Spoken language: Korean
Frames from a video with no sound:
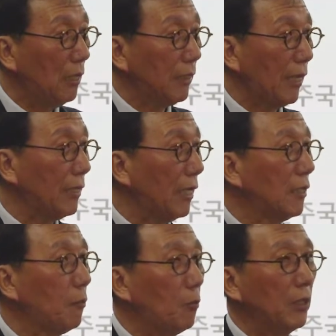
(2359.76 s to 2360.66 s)
다른
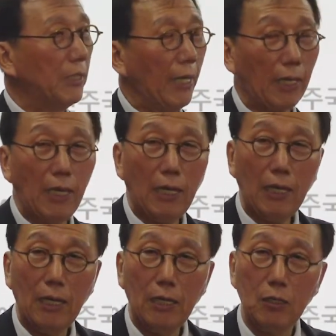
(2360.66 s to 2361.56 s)
나라도 보면 되게
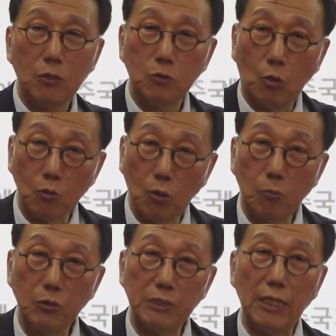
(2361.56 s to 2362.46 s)
종교
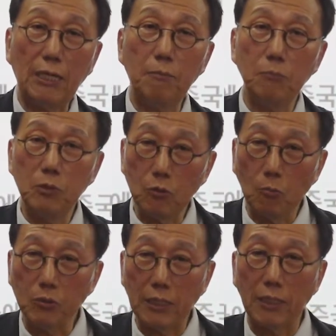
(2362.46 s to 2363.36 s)
문제, 민족
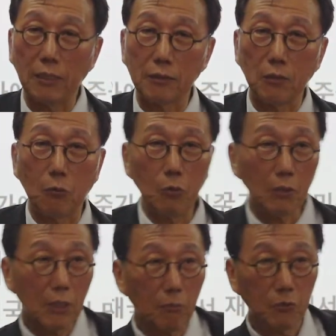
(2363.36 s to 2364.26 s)
문제 이런 거죠.
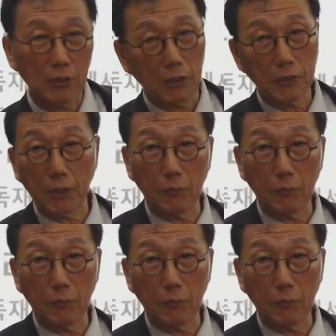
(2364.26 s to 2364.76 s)
우리는 그런 문제들이 있어요,